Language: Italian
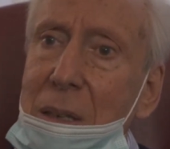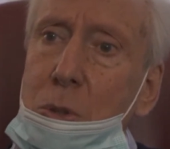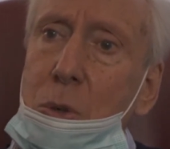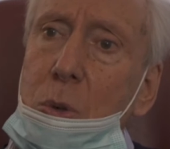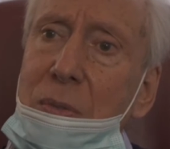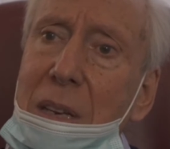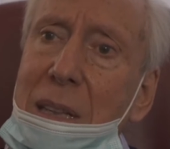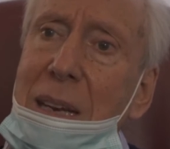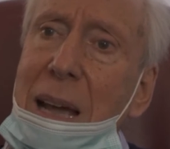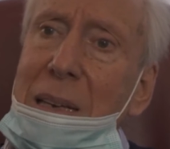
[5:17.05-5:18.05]
che sono
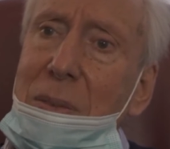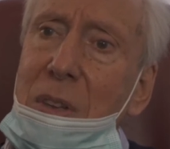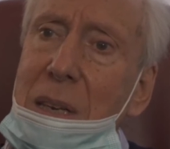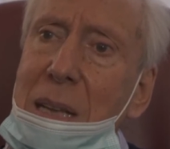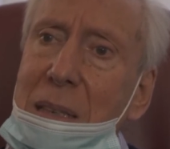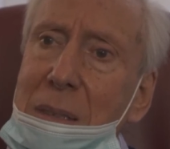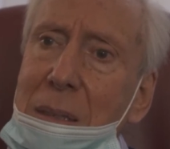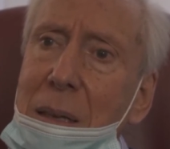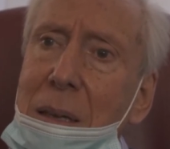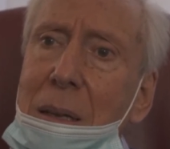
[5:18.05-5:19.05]
Villa Adriana e Villa
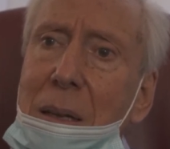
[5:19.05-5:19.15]
d'Este.